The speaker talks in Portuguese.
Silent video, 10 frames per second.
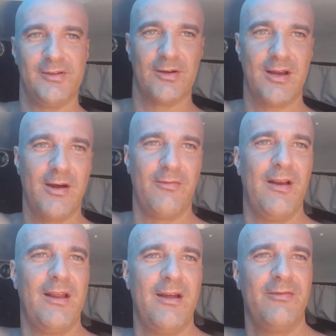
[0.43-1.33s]
ao canal
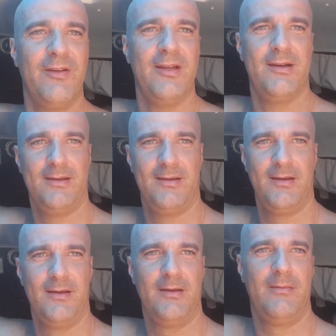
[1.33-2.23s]
Vela na Veia.
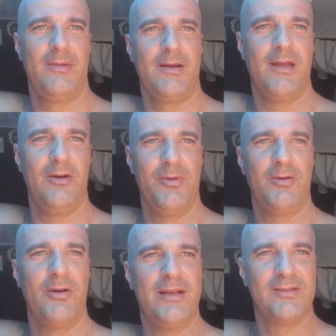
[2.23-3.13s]
Pra quem não me
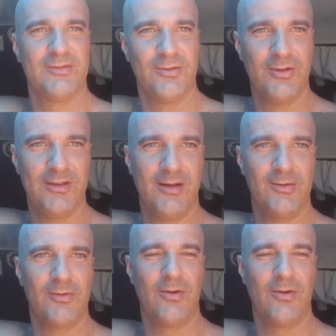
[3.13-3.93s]
conhece, eu sou o Rodrigo